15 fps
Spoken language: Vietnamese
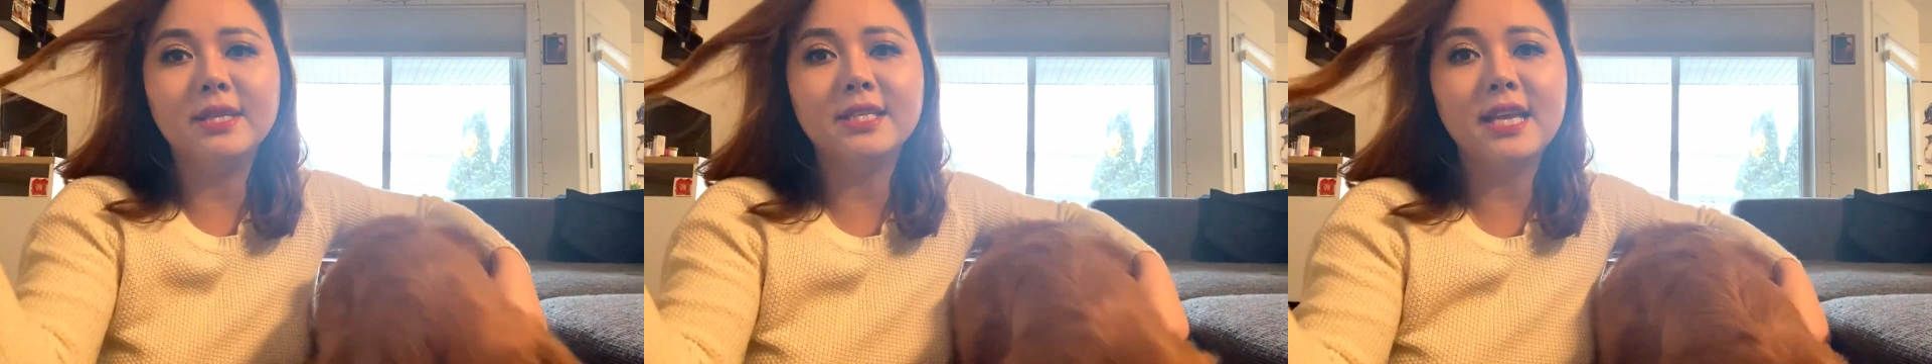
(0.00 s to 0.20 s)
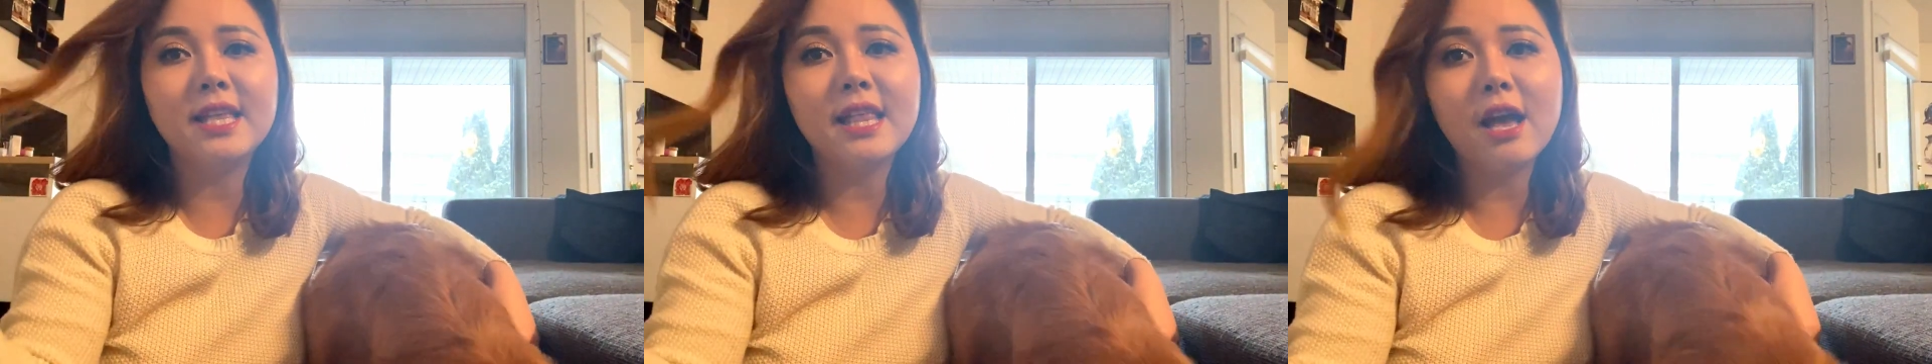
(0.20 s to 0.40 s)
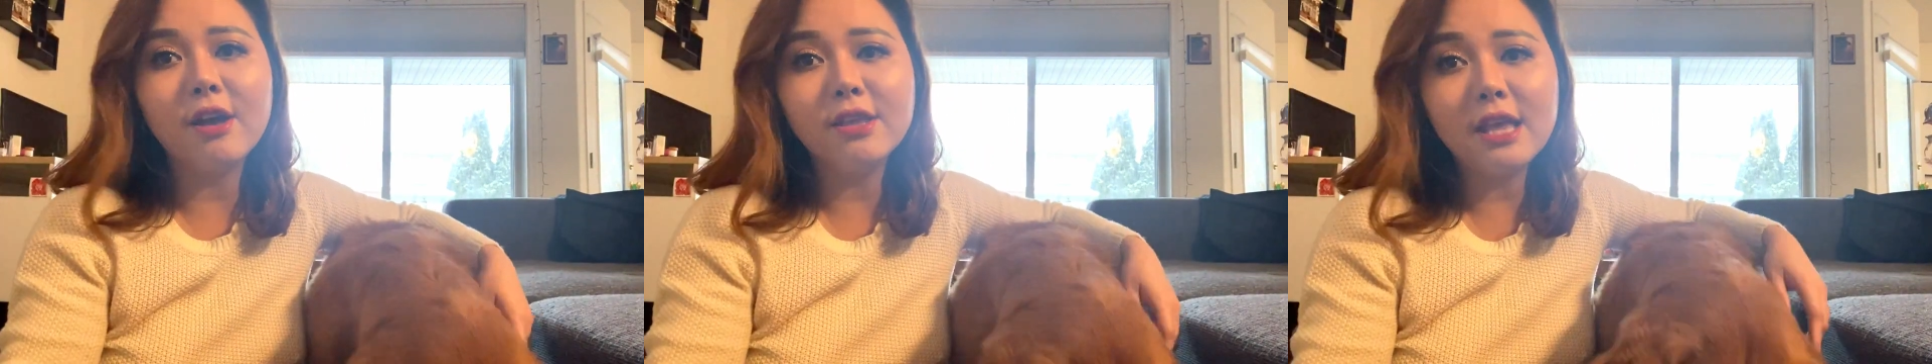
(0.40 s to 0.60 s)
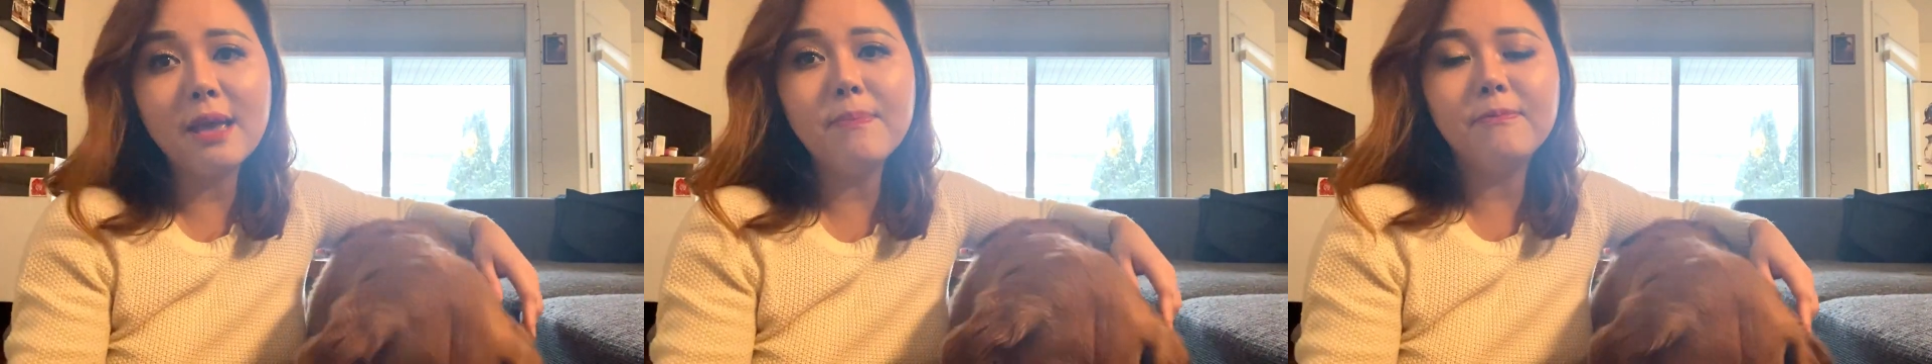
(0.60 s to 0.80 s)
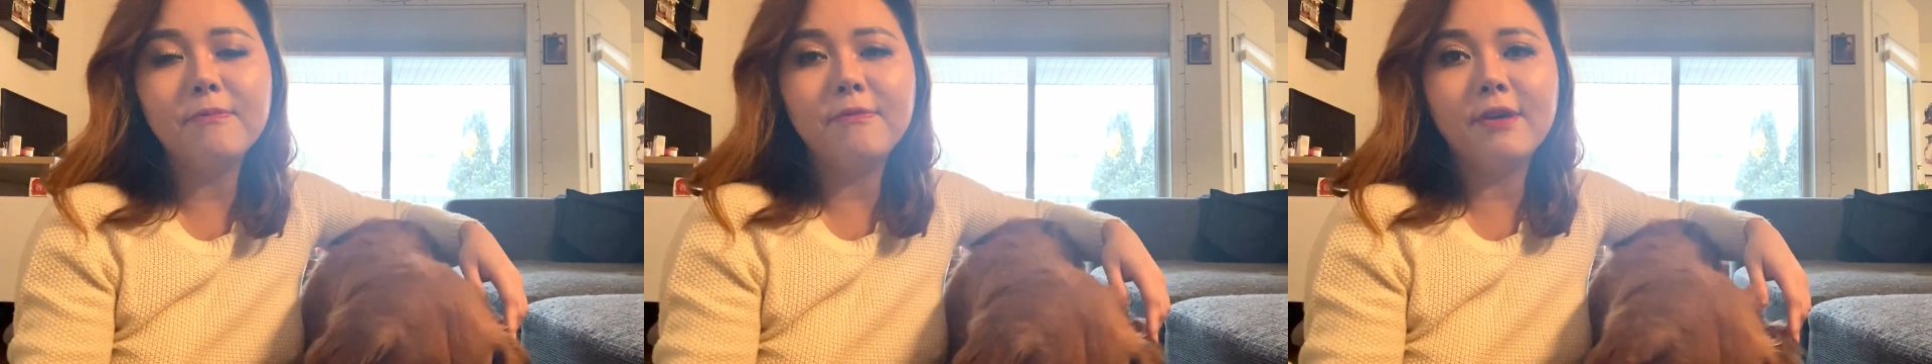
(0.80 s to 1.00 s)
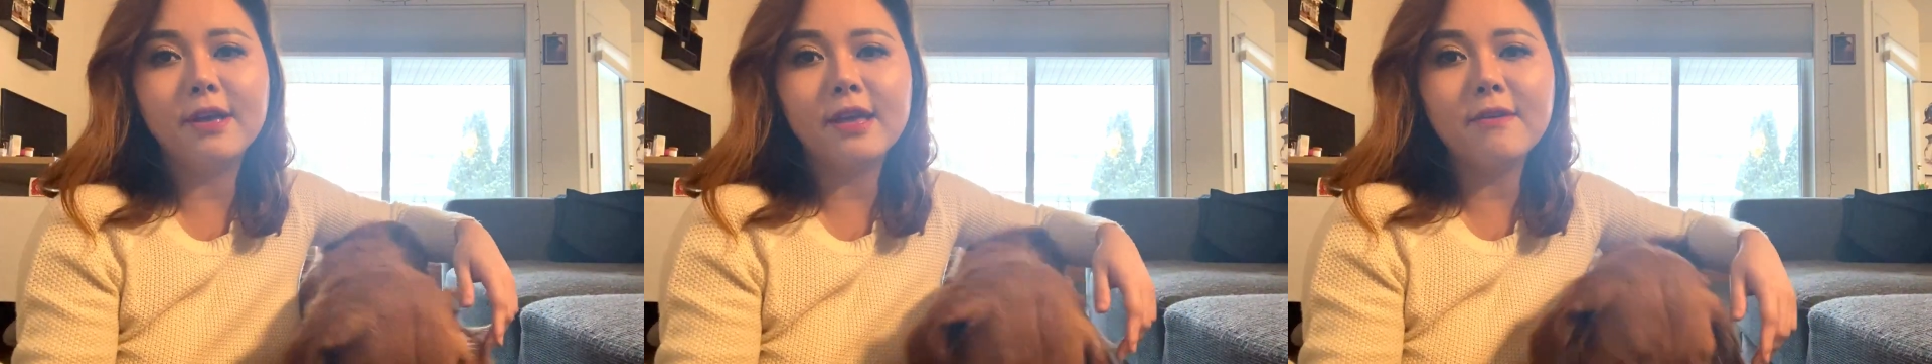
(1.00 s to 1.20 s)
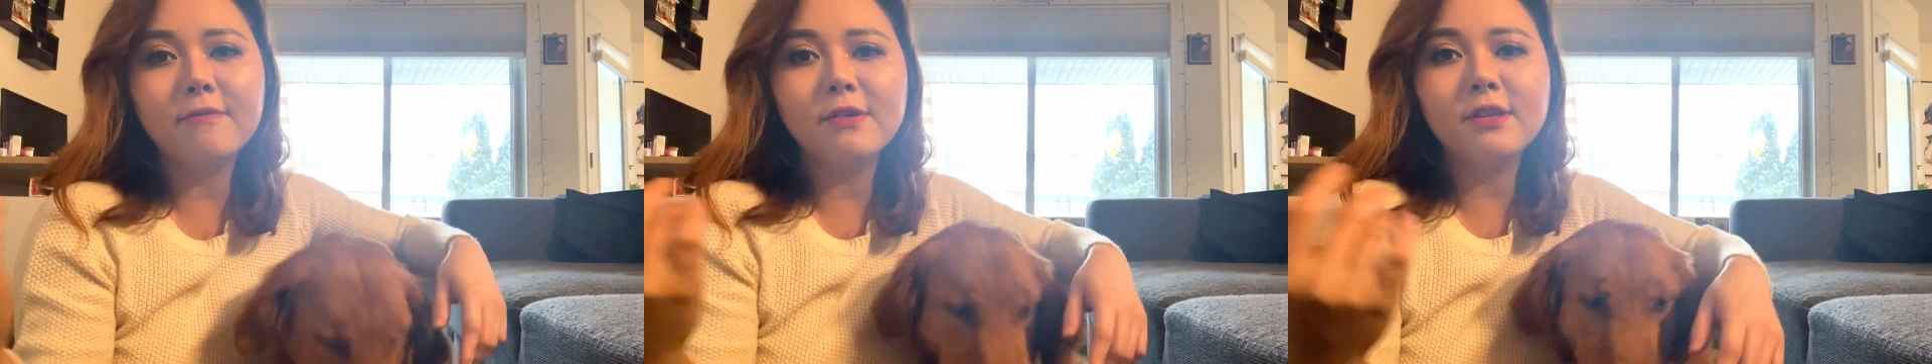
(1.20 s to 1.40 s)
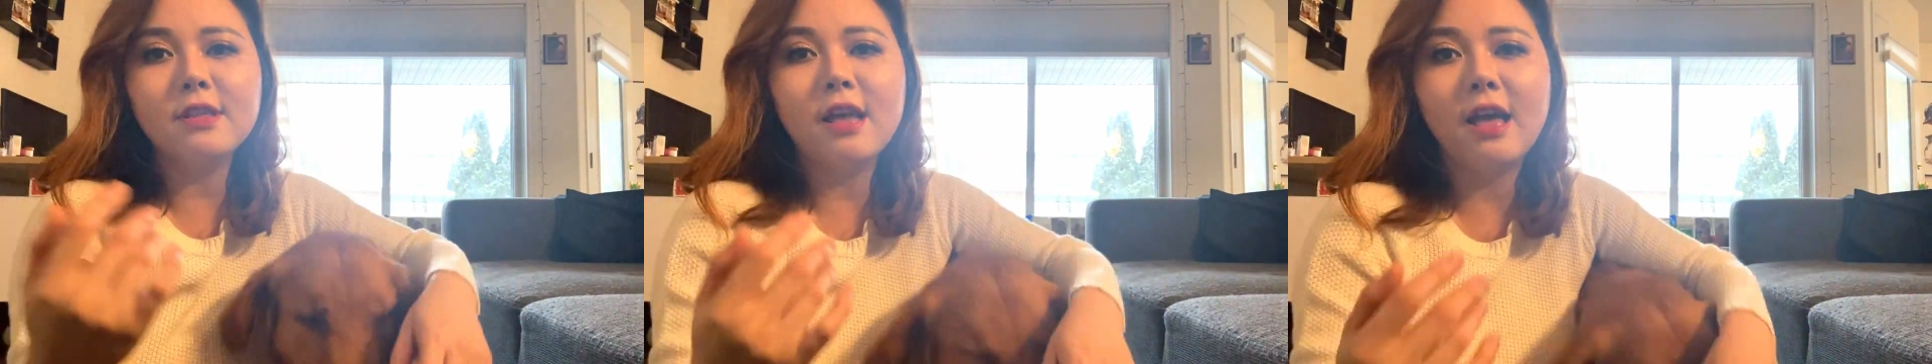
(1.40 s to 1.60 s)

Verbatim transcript: sẽ nói tiếp về cái vấn